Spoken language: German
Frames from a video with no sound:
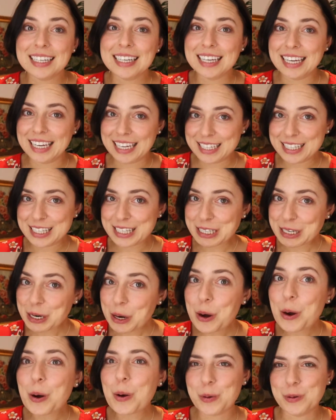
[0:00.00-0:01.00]
geht's
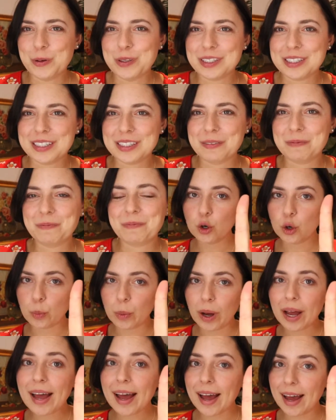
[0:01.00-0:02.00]
los.
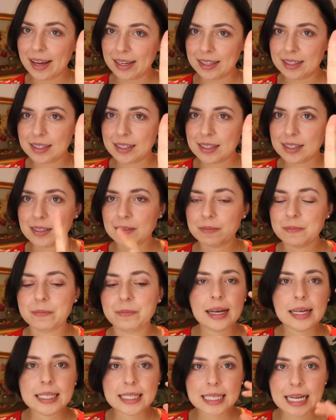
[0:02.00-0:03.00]
Nummer 1.
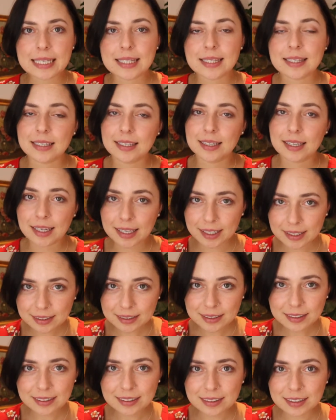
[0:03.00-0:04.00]
Setz dich hin,
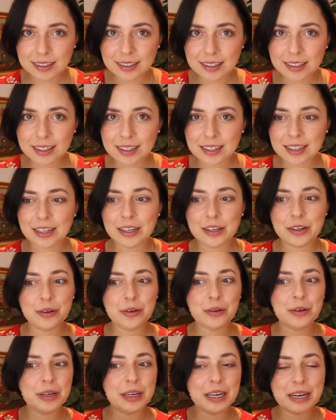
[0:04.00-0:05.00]

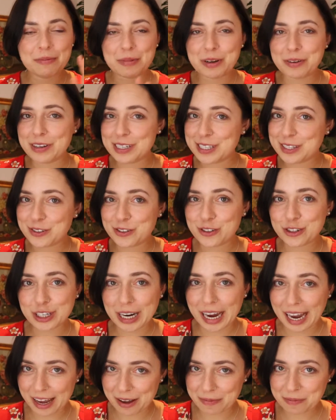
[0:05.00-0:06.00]
nimm dir was zu
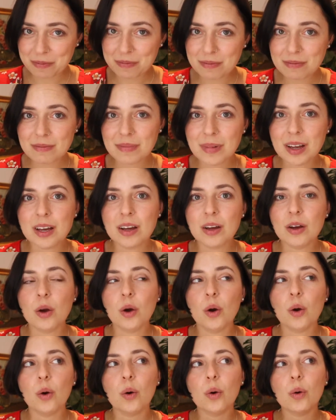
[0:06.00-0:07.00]
schreiben
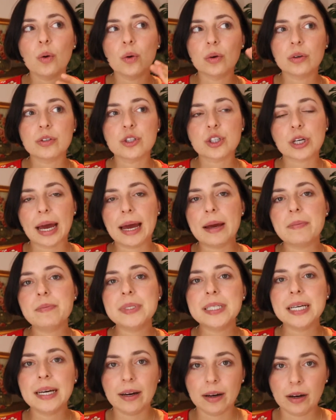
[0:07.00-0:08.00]
und schreib
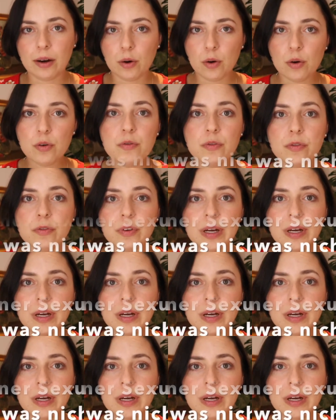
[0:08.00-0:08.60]
dir auf,